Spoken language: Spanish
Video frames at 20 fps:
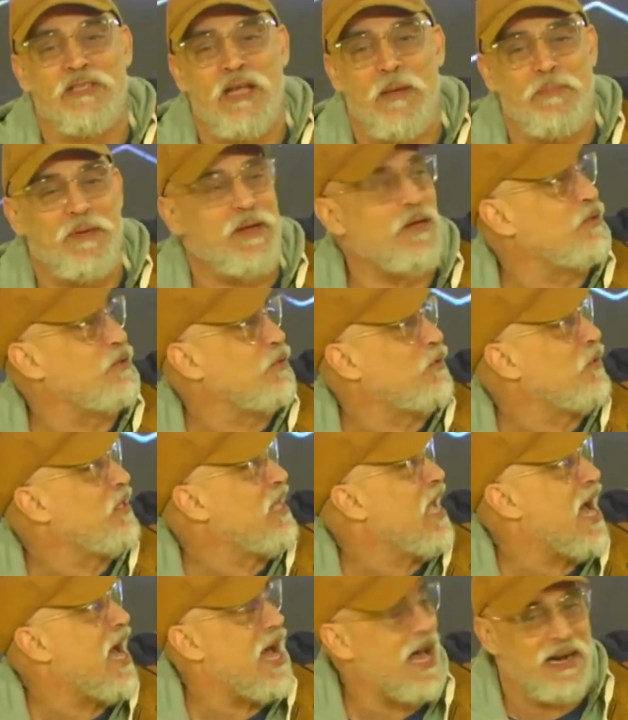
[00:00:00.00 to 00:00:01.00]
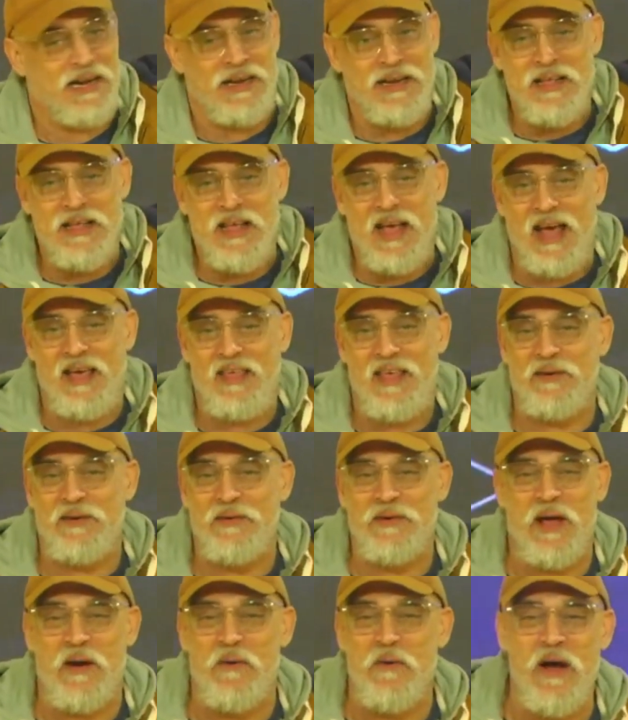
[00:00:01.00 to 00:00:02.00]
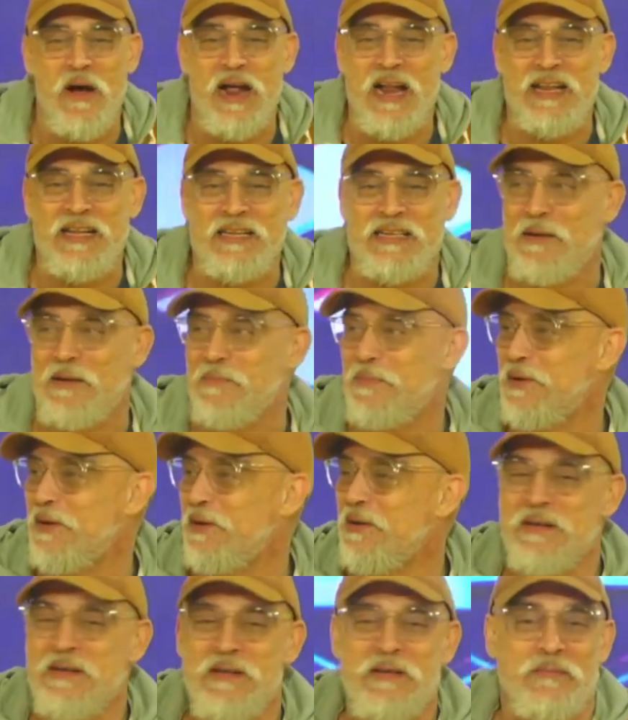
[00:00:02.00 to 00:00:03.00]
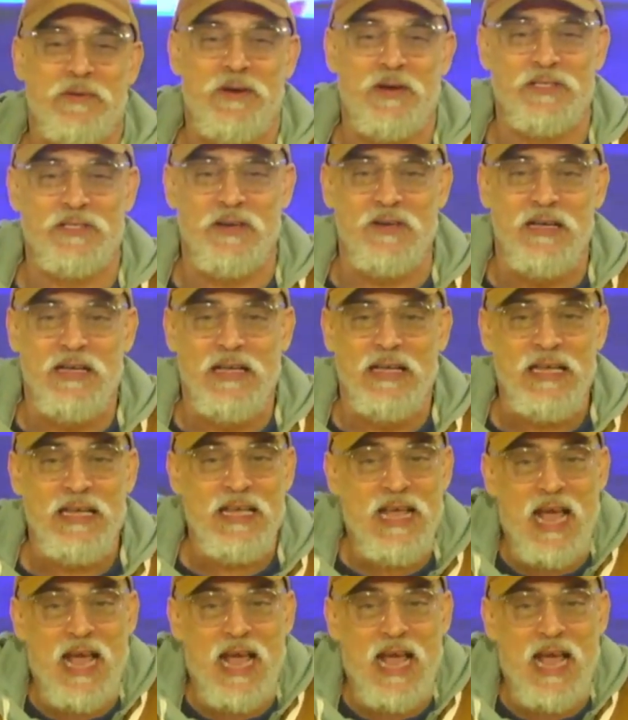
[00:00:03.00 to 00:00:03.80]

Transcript: a pelotudear, a dar una vuelta por cosas, y